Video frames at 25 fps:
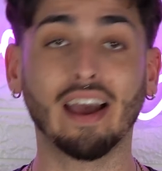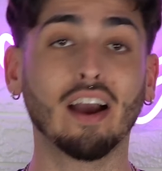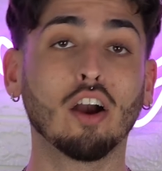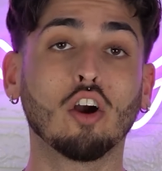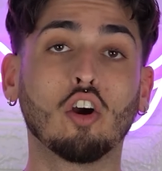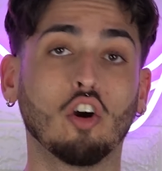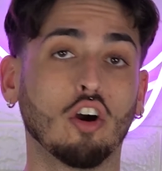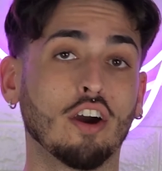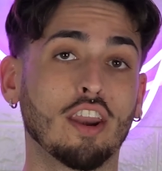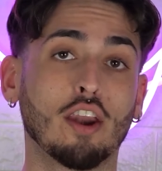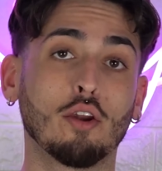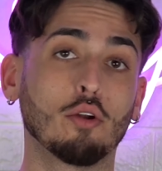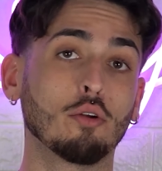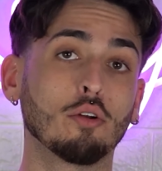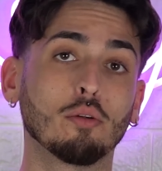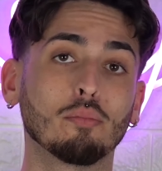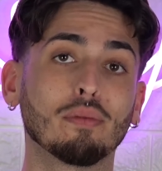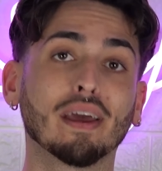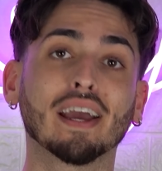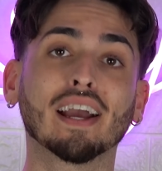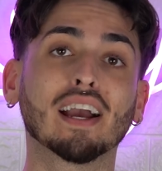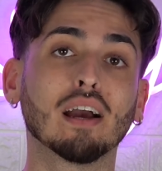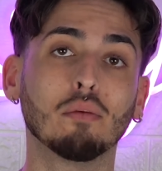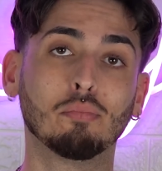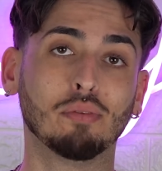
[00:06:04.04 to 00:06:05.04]
che ancora non ho
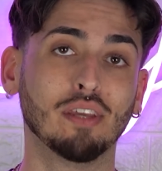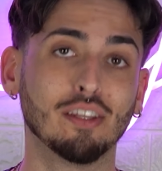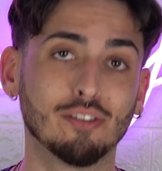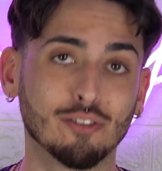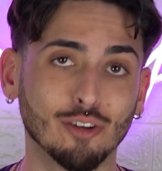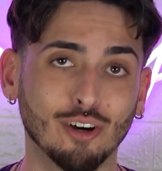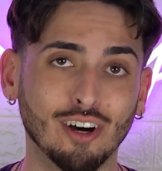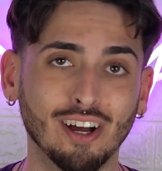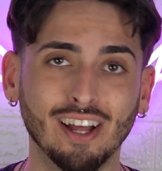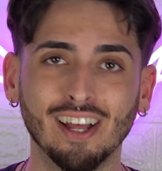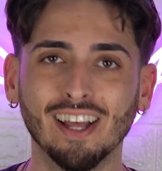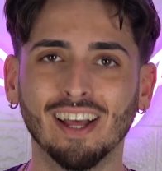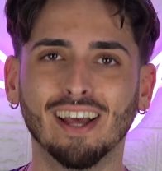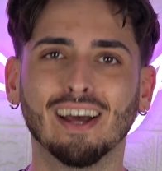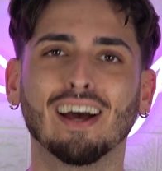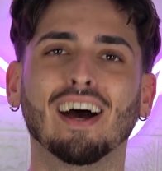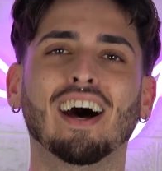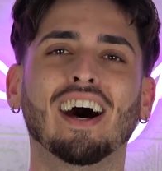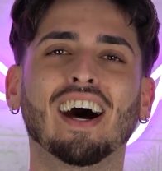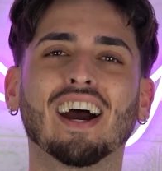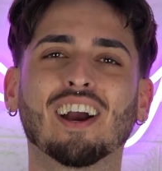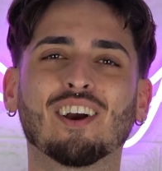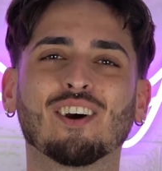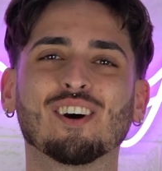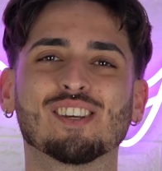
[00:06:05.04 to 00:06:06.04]
ben capito
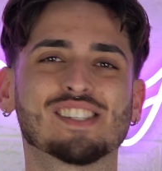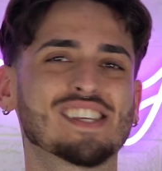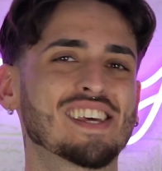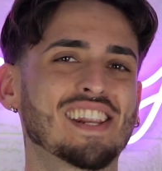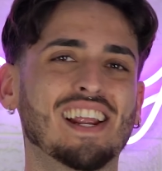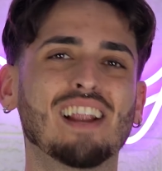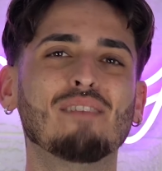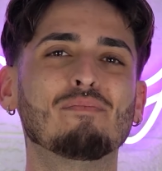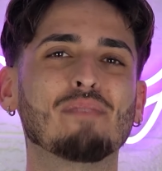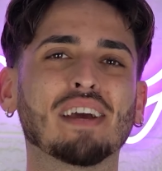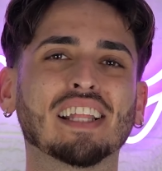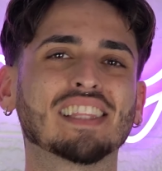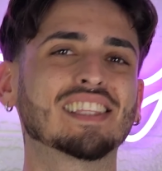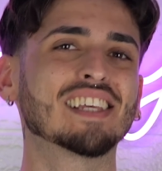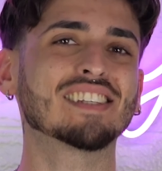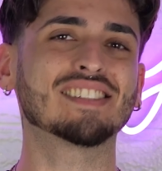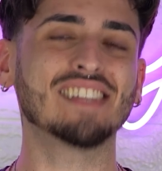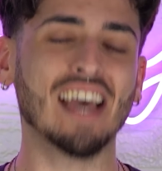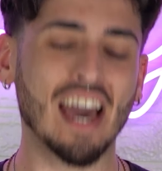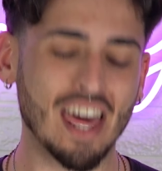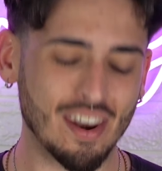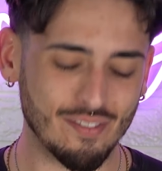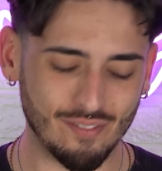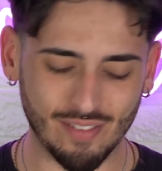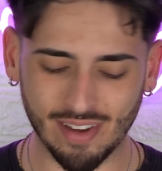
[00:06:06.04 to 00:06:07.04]
a cosa realmente
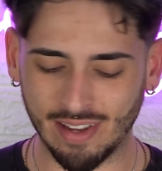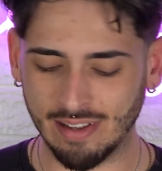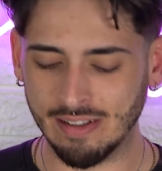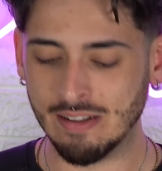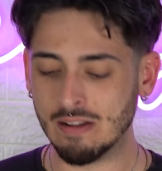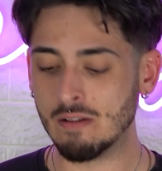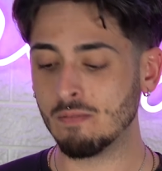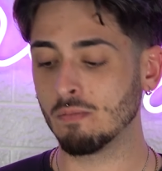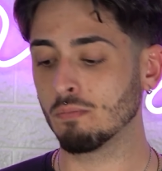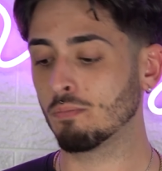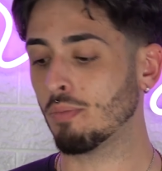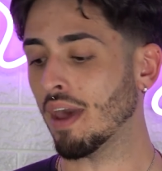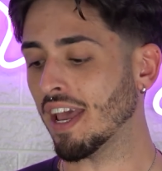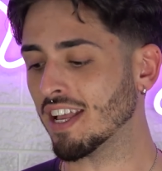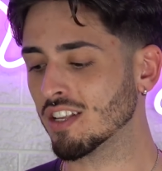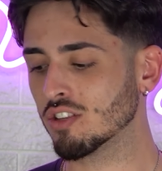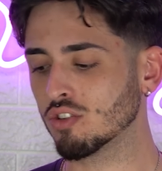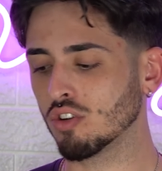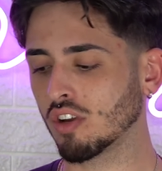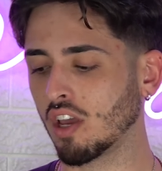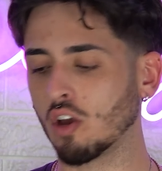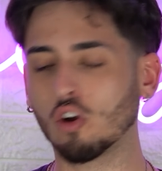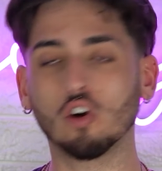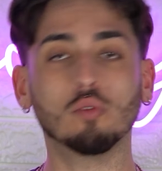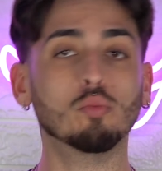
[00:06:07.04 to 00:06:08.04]
serve.
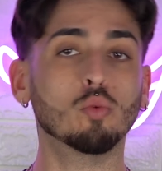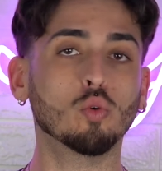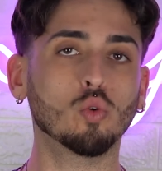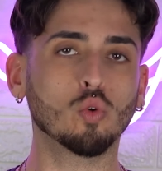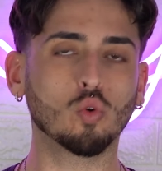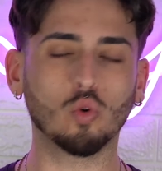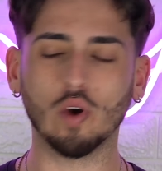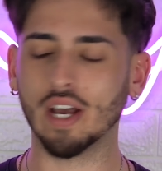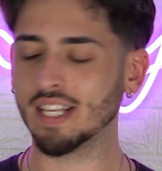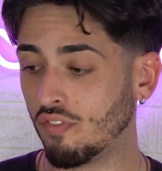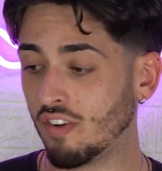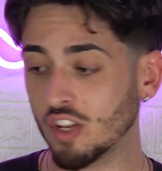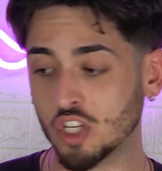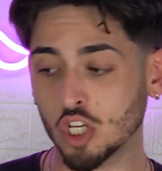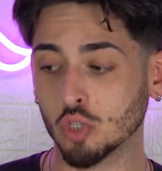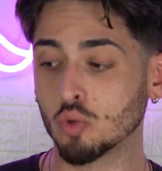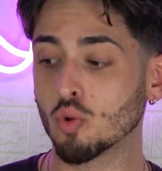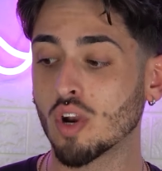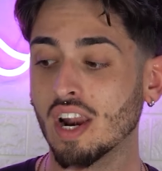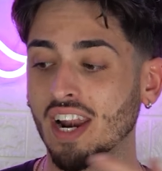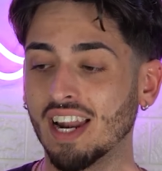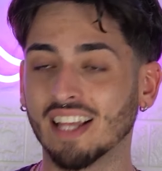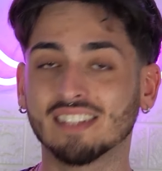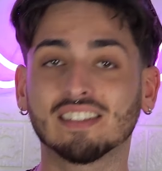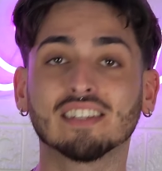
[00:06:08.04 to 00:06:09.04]
Penso che comunque faccia
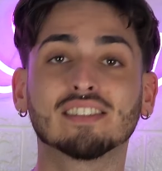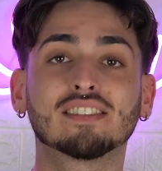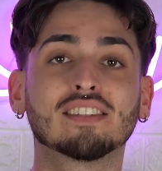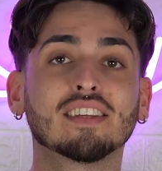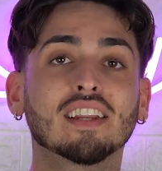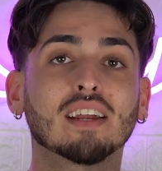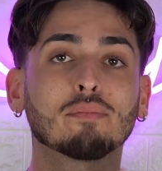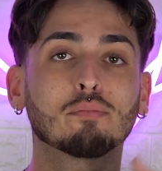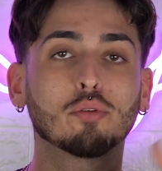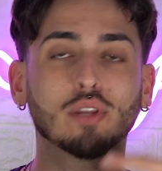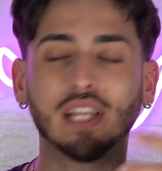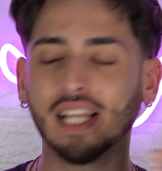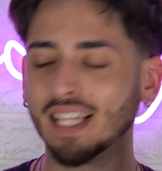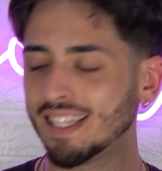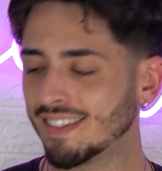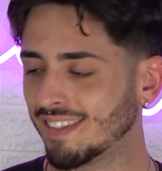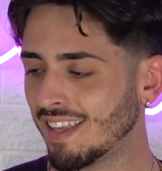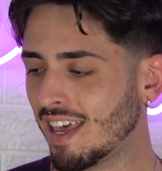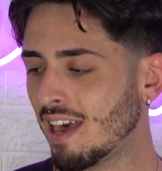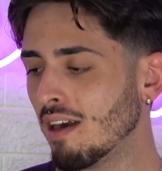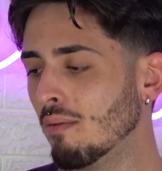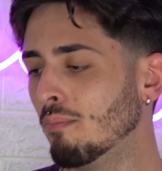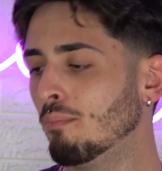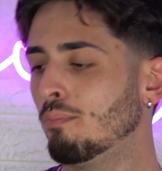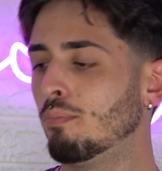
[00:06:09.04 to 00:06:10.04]
durare la testina più nel
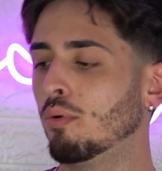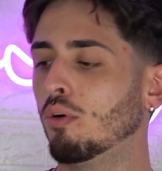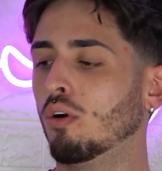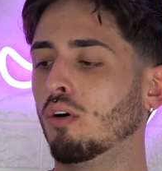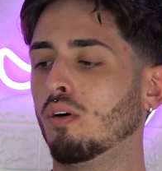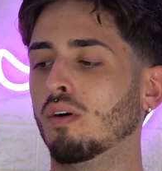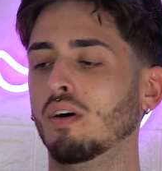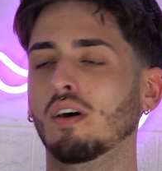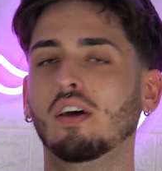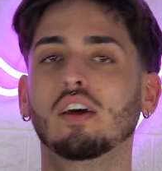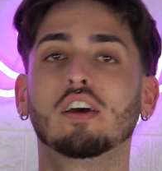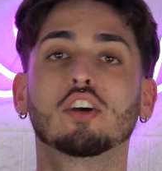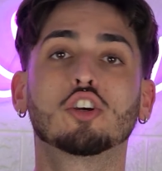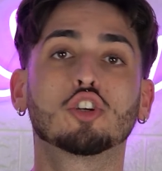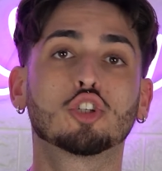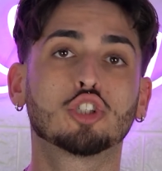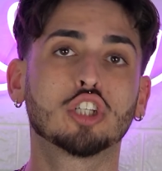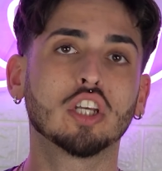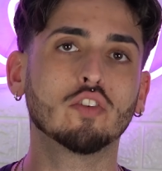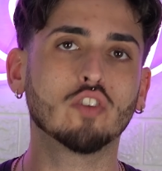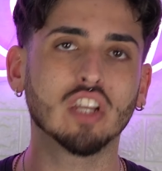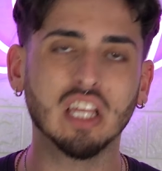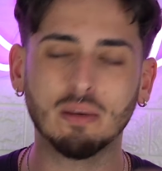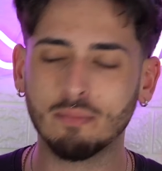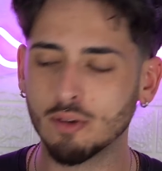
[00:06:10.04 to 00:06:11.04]
tempo,
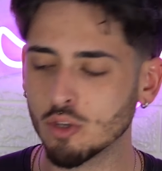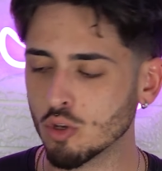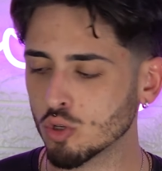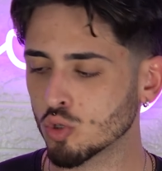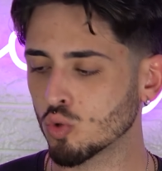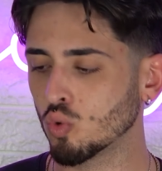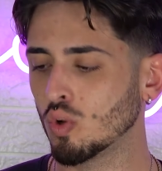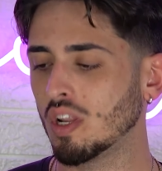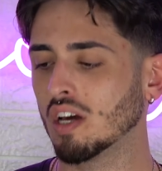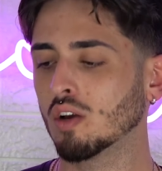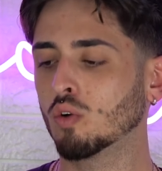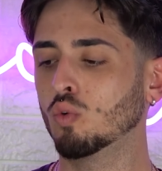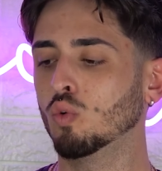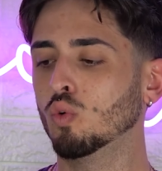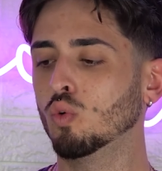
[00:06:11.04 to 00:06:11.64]
scivola meglio sulla